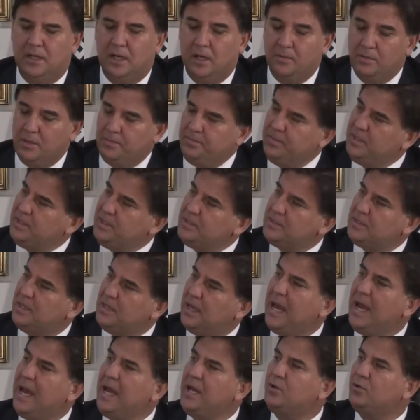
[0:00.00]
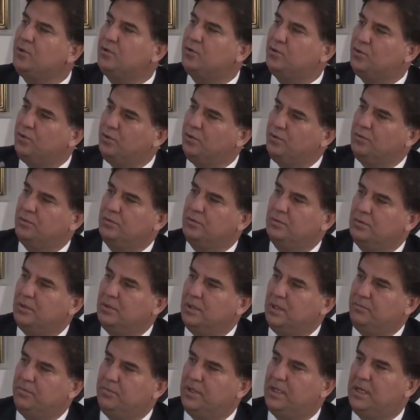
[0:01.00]
Ama biz her gün
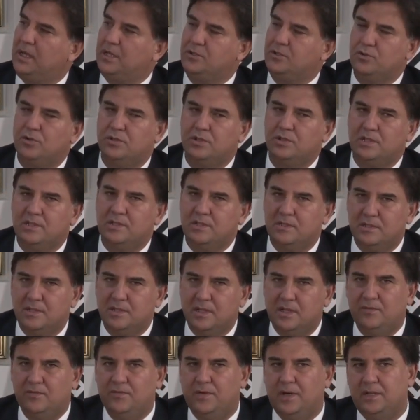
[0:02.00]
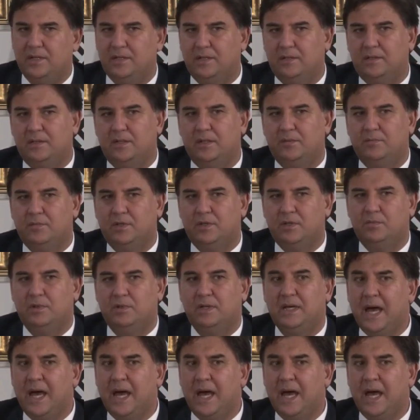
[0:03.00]
Biraz önce sizlere ifade ettiğim gibi